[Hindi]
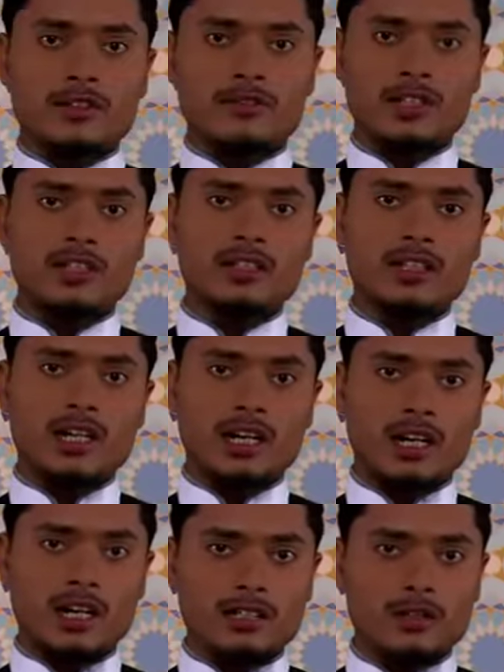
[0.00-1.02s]
फ़िन
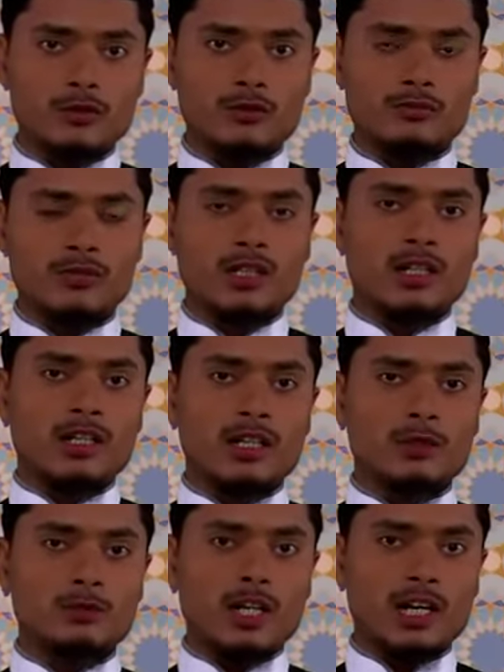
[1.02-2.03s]
अहदकुम
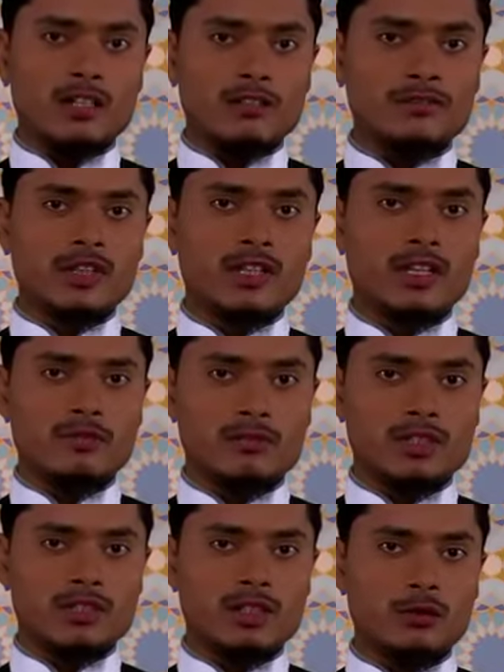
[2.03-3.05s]
लव अनफ़
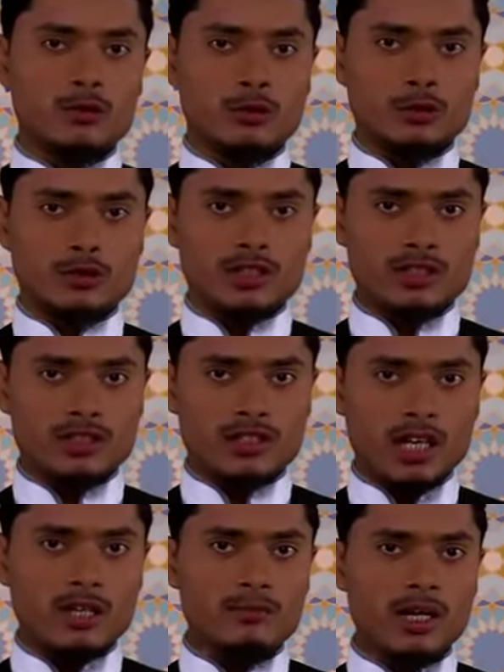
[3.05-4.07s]
मिसल ओहदिन
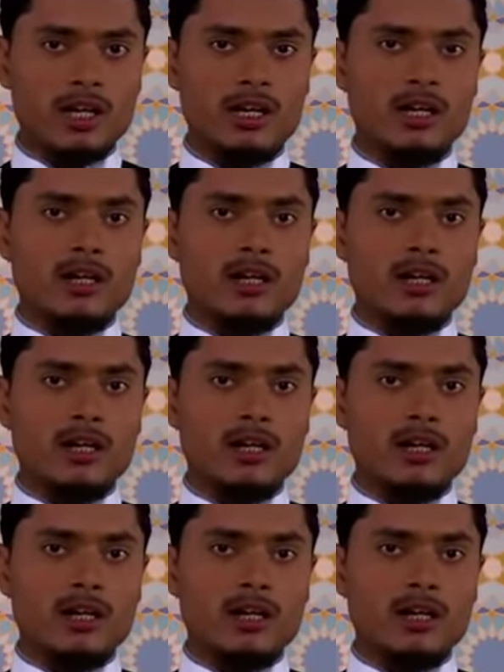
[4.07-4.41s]
जहबा